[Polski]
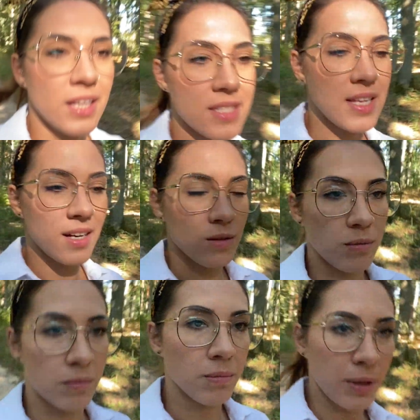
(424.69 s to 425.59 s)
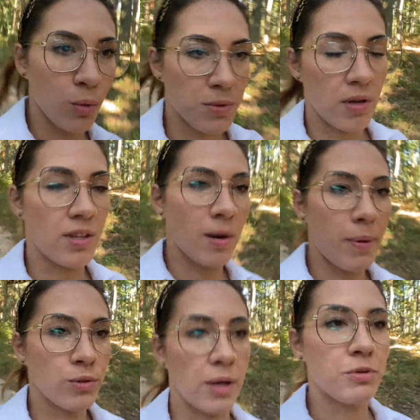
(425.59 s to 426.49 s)
znalazłam panią
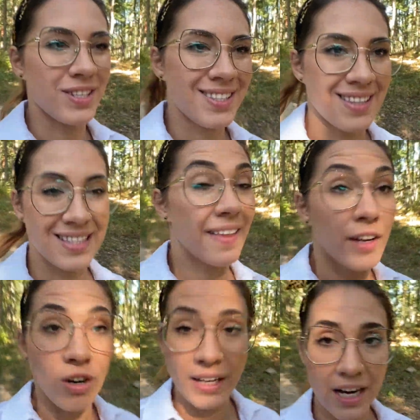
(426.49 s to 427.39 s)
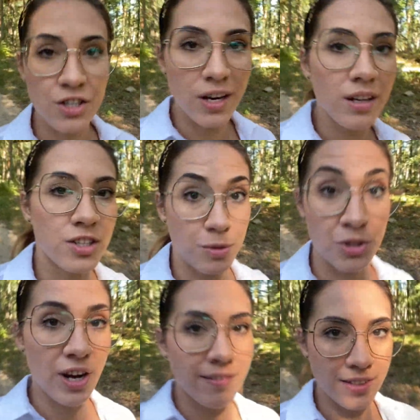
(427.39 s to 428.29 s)
psychoterapeutkę przez znanego lekarza. Jeszcze
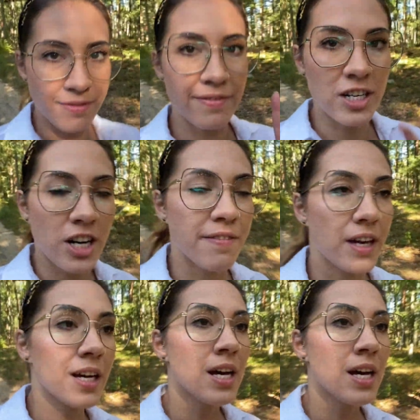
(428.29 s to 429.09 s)
mieszkałam wtedy w Warszawie.